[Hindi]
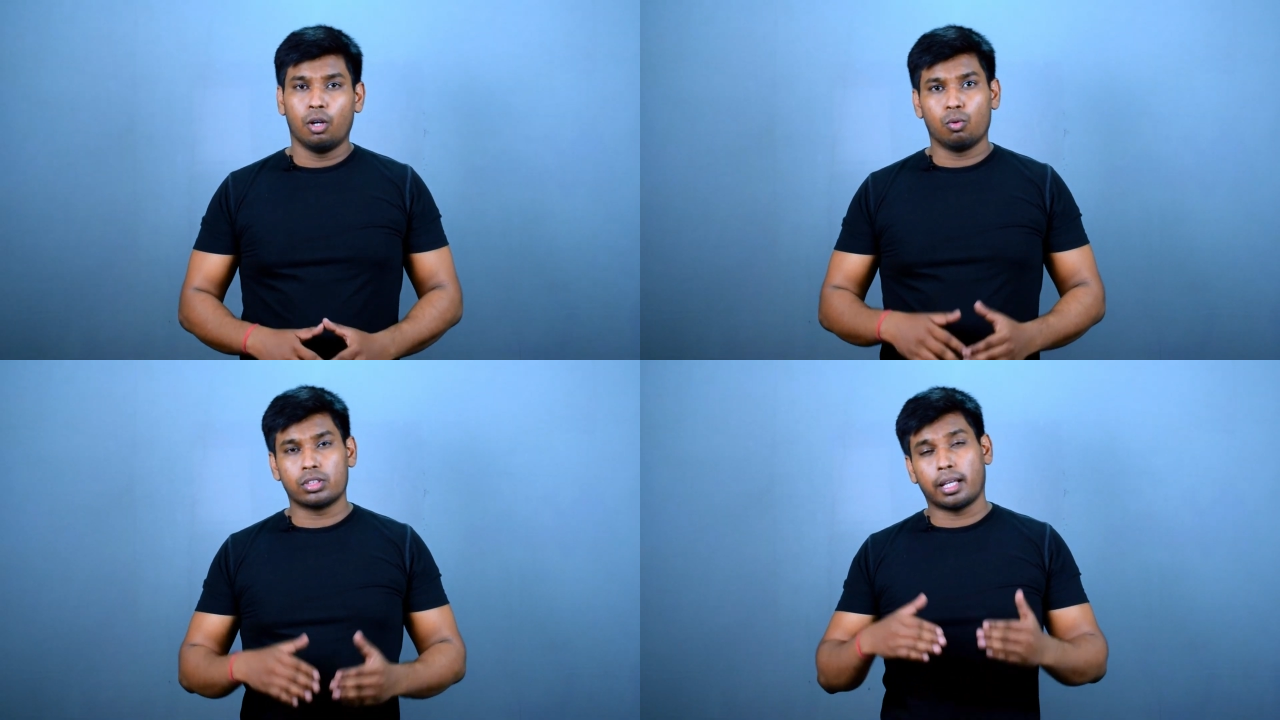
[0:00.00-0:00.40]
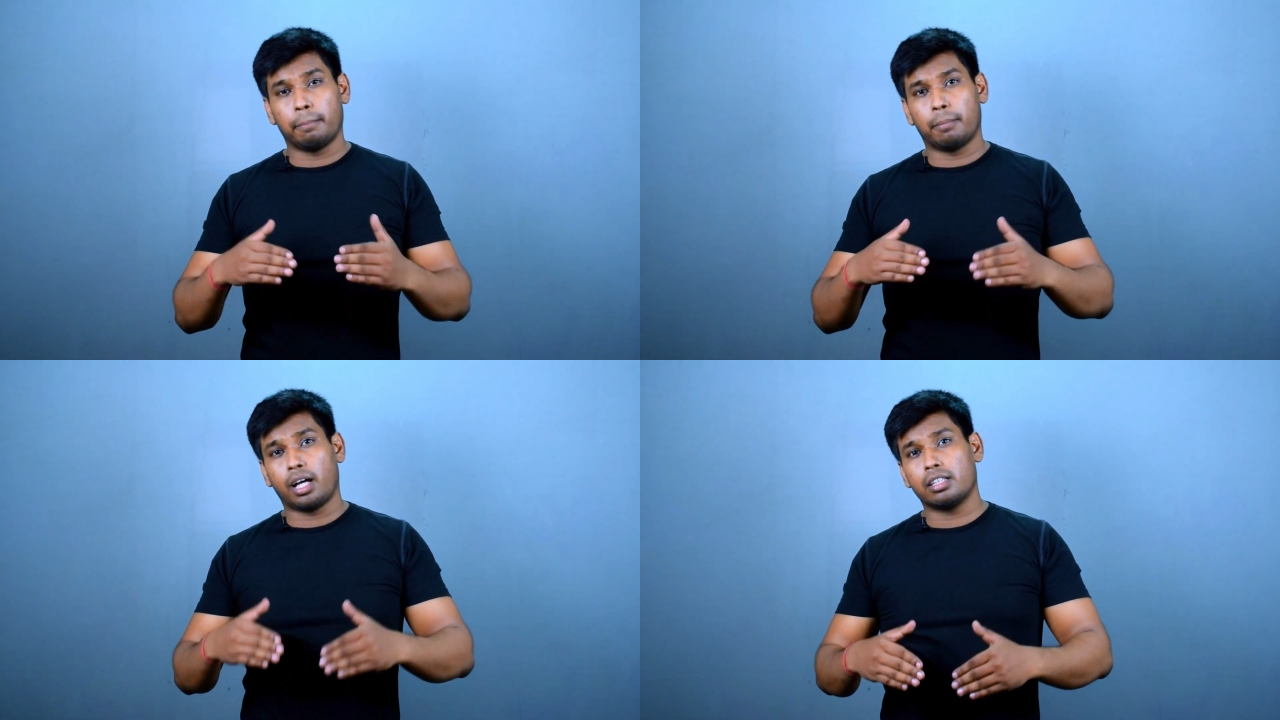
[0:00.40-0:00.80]
उसके
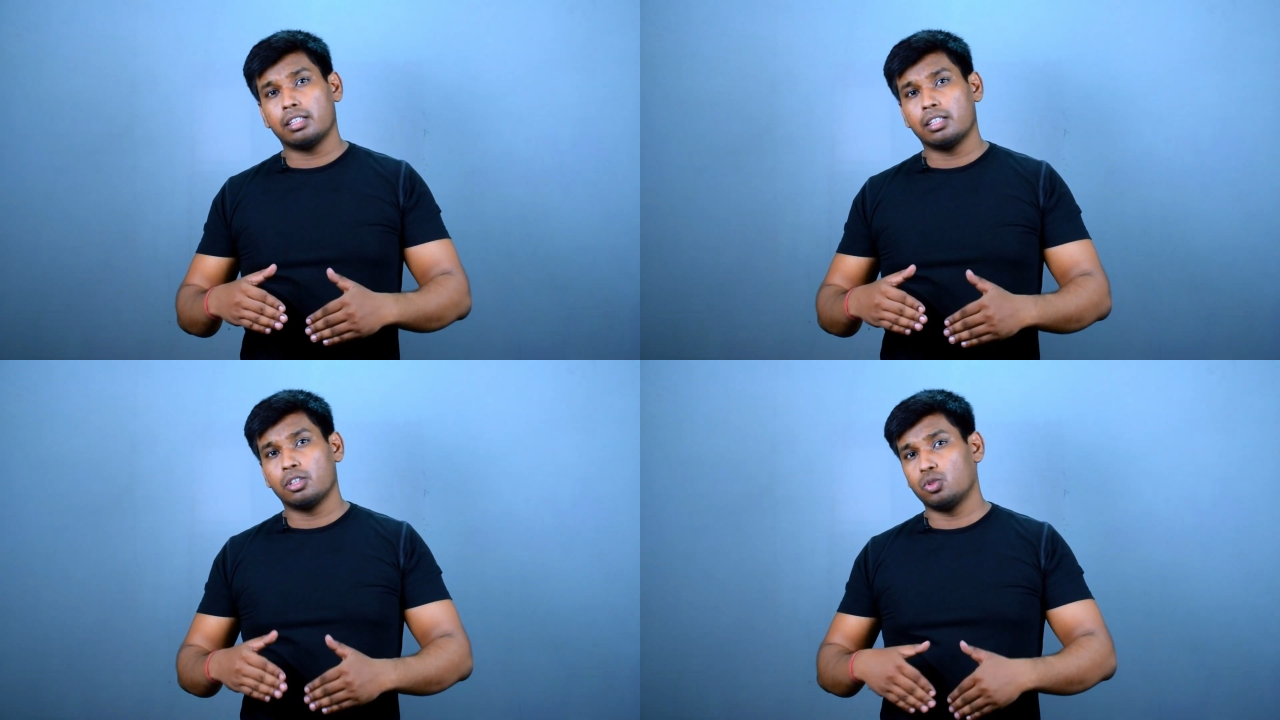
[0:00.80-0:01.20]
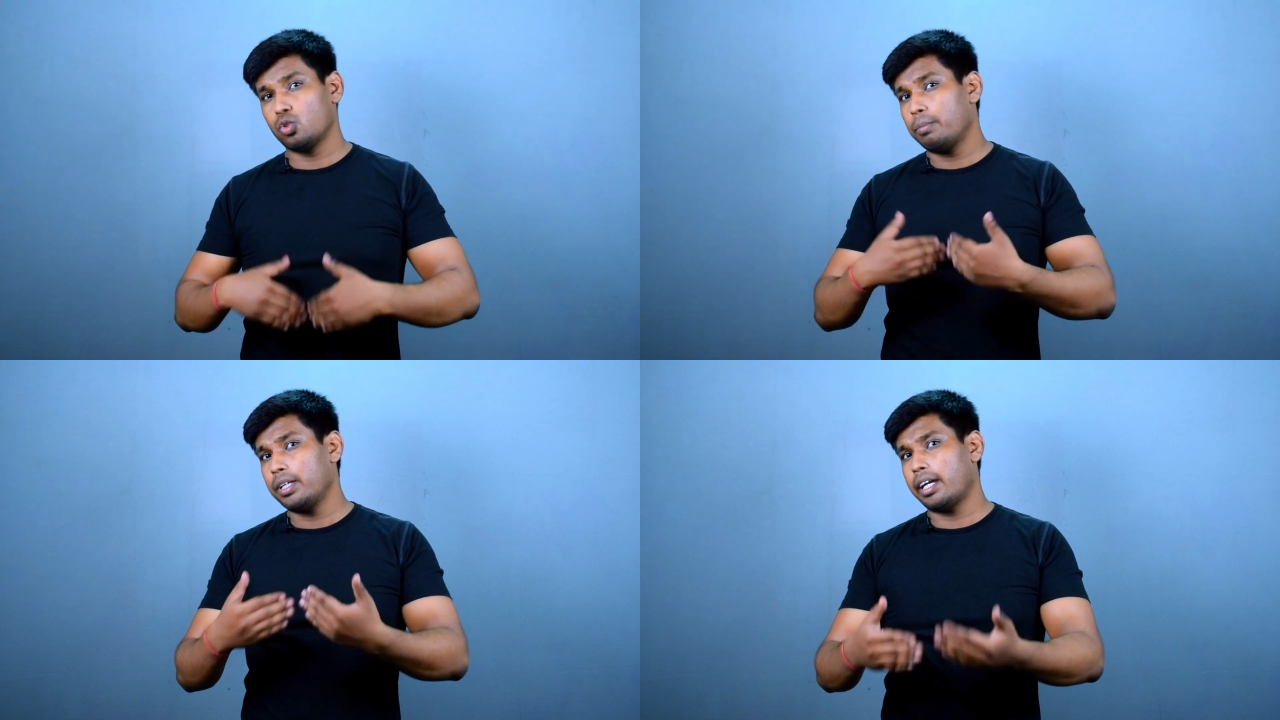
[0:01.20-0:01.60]
बाद
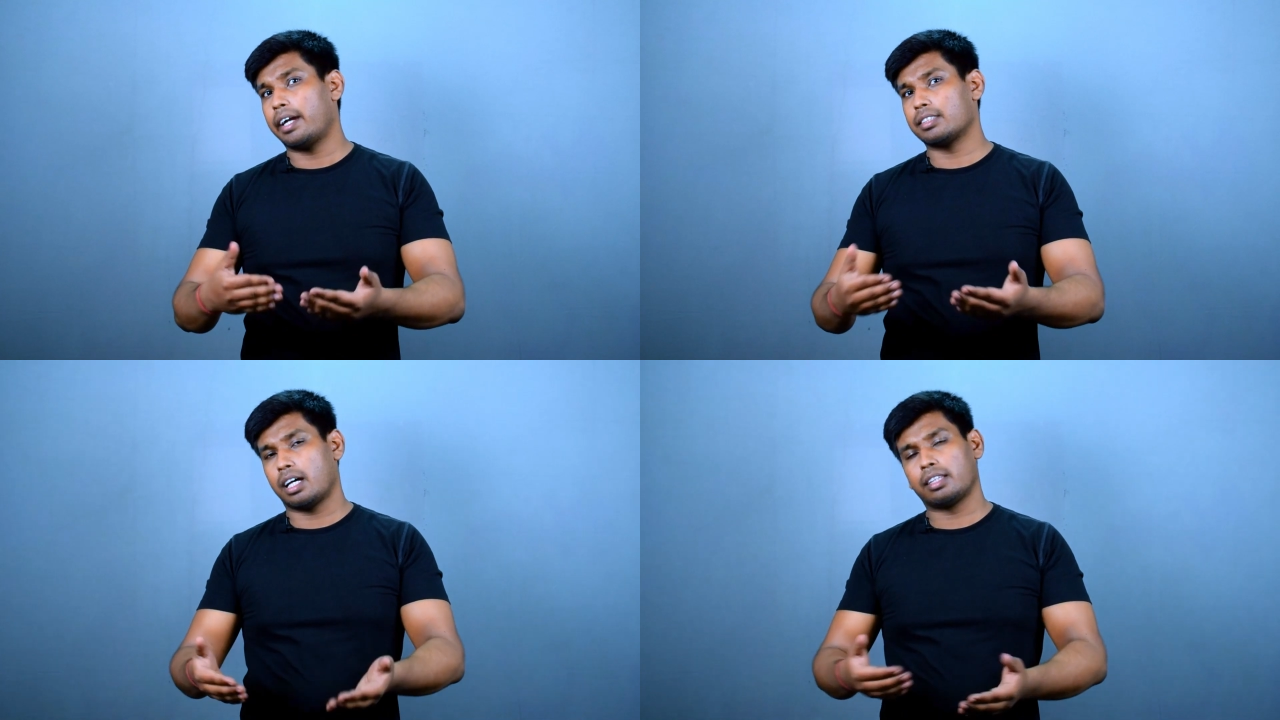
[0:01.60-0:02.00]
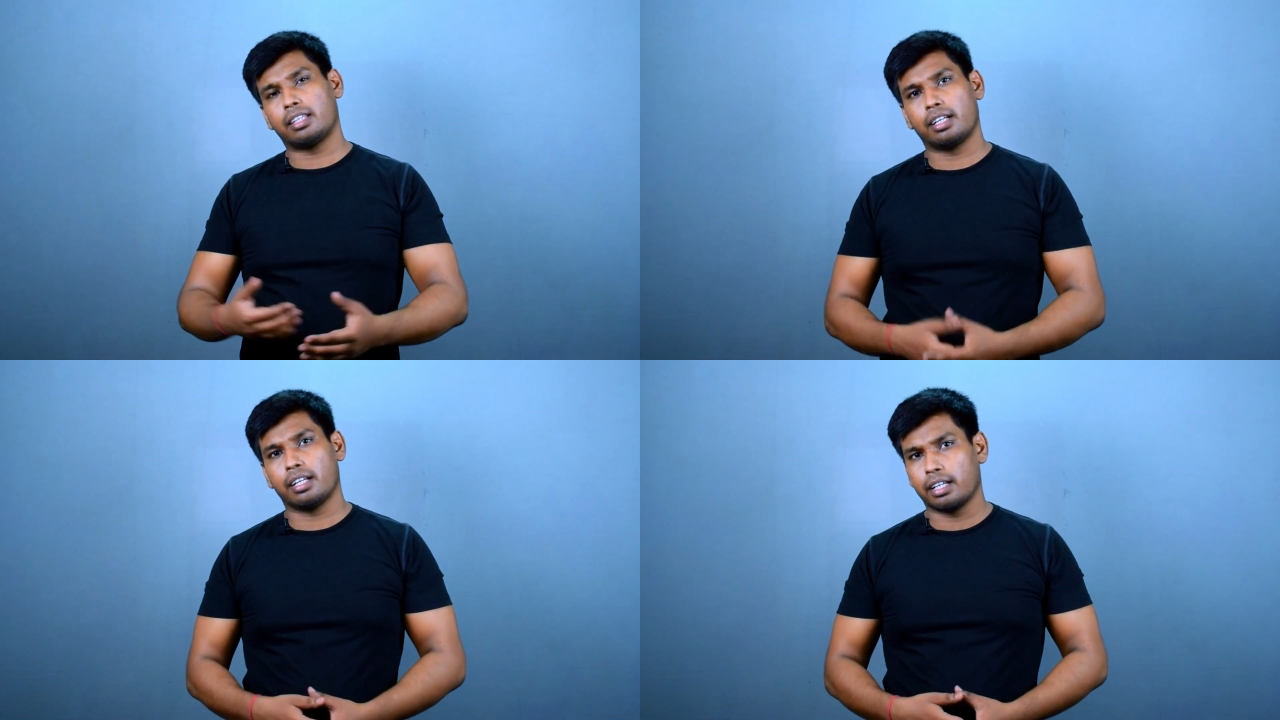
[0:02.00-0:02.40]
जो भी एड्स
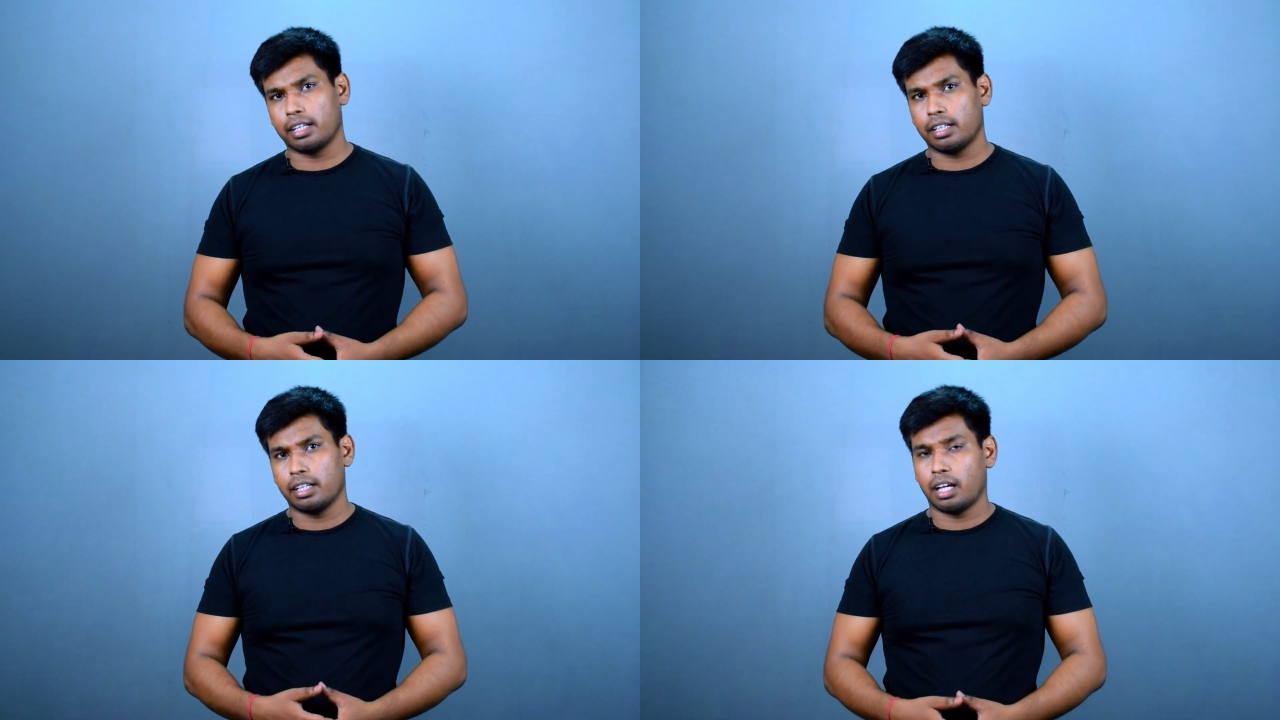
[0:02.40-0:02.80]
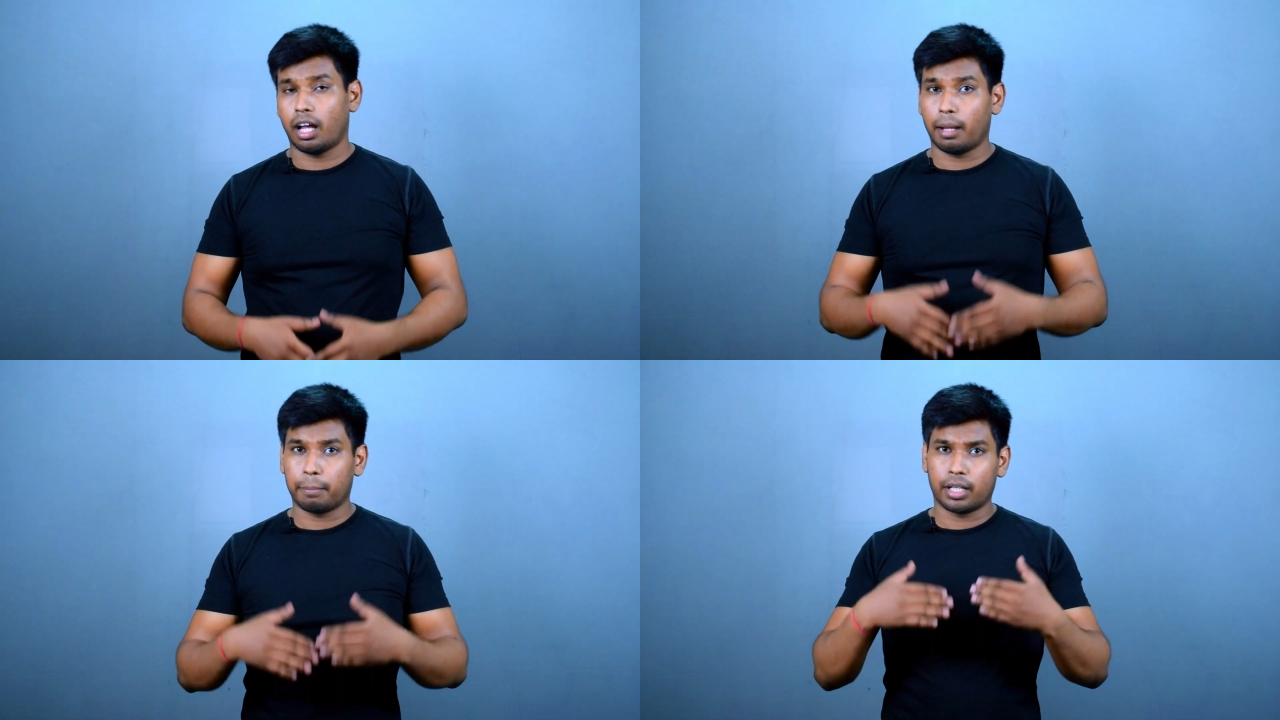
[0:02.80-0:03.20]
आते रहेंगे
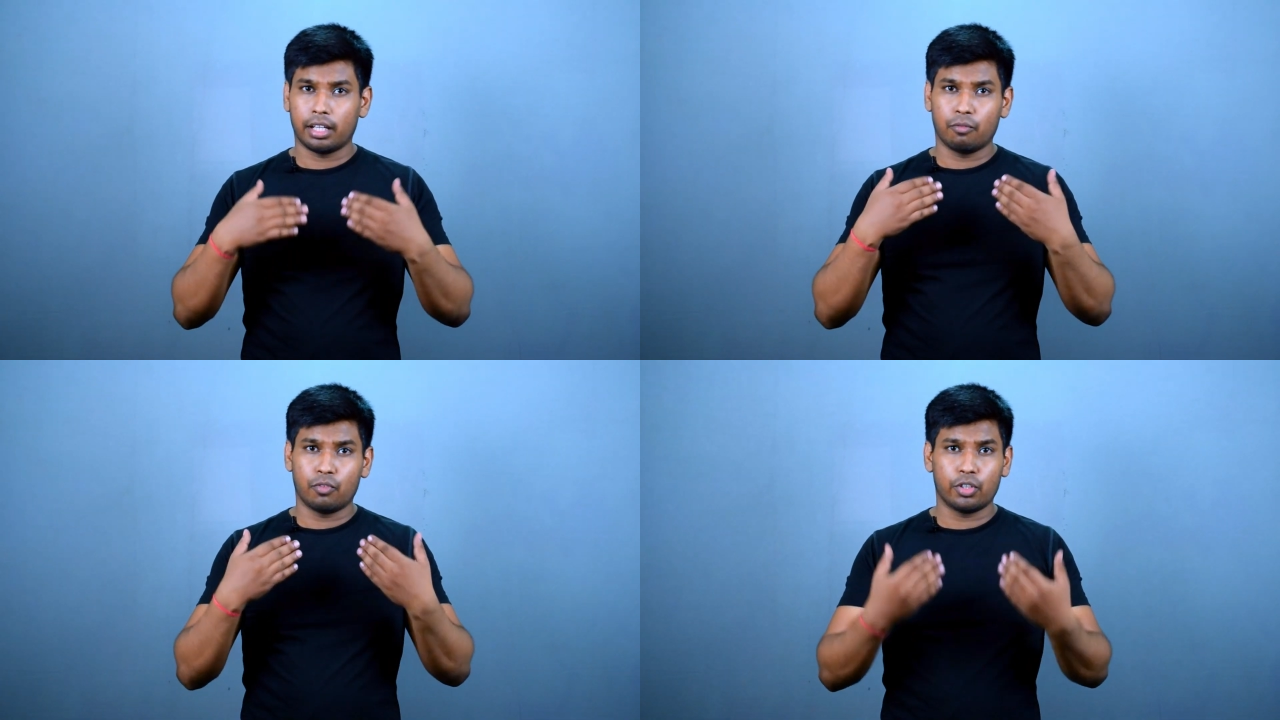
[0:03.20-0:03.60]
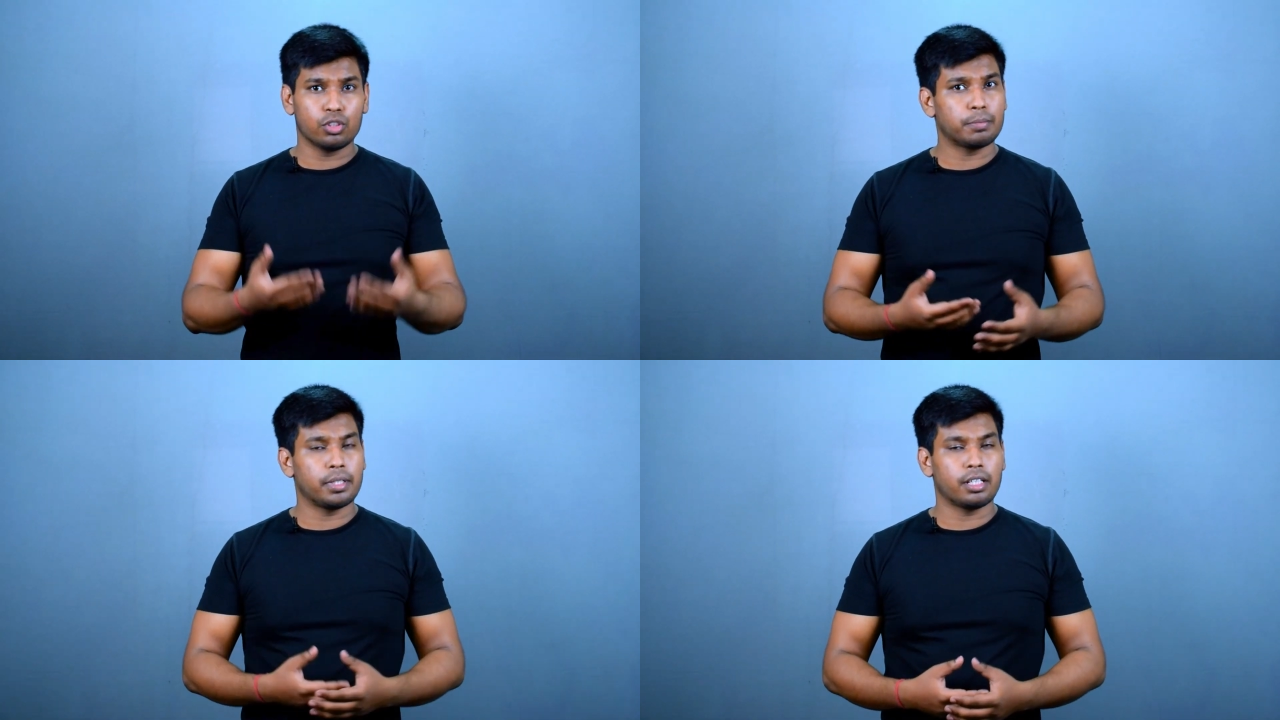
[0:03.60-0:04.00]
आपके
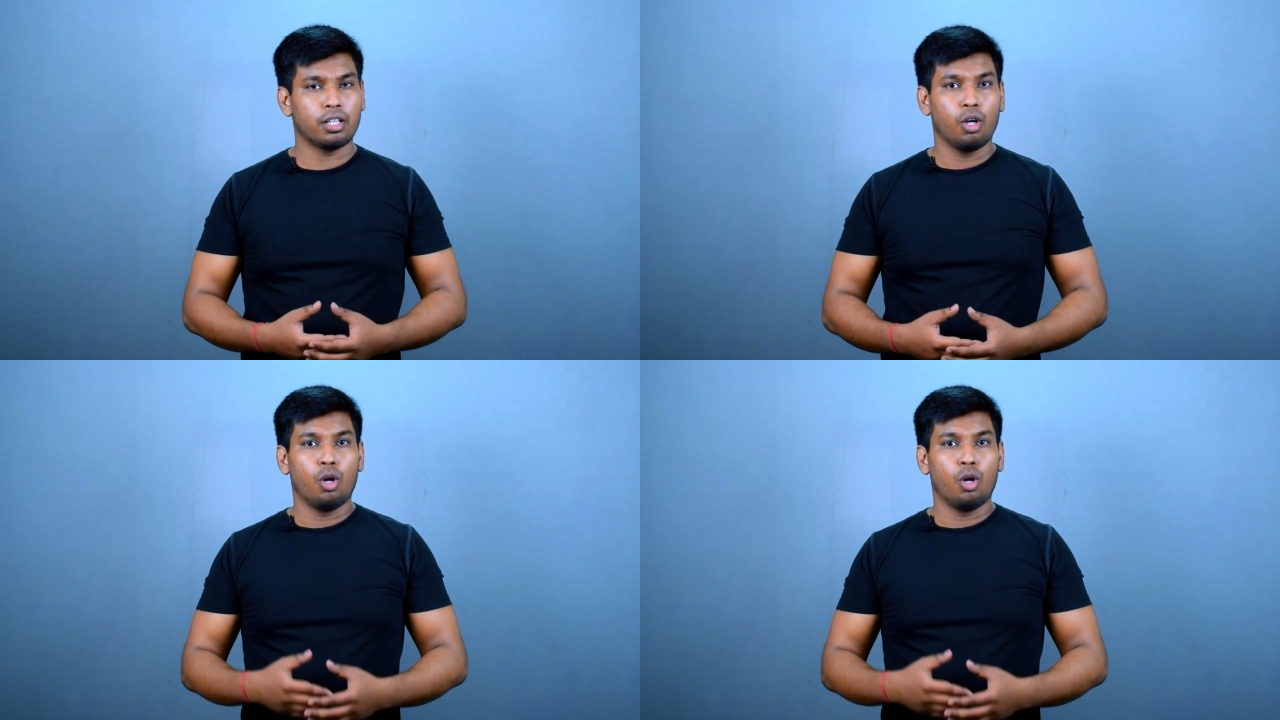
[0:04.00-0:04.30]
वीडियोस पर